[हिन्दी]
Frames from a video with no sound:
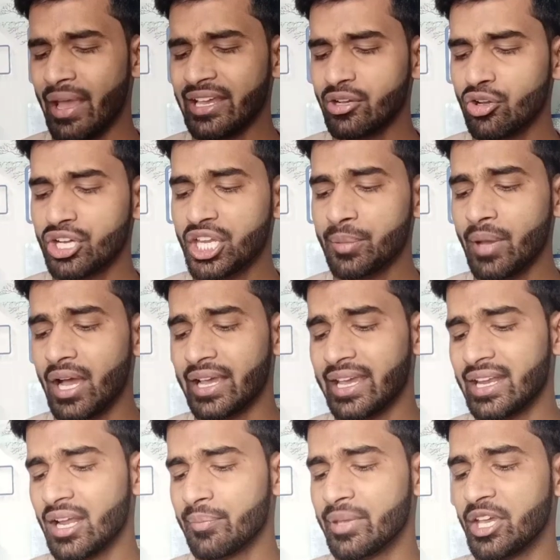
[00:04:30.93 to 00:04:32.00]
माइक्रोटी में
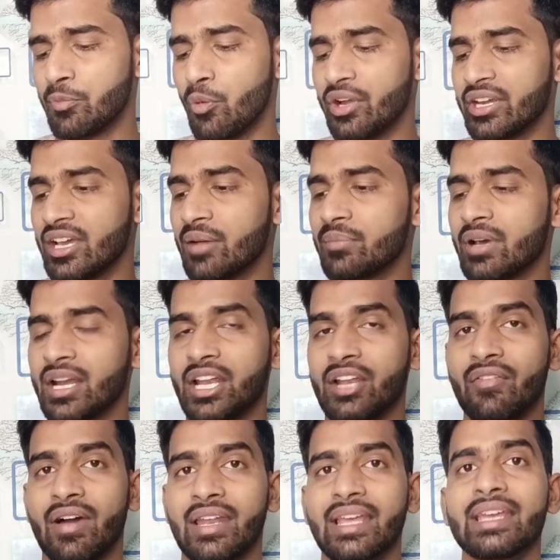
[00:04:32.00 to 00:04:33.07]
अगेन हम एक पॉइंट कम करने वाले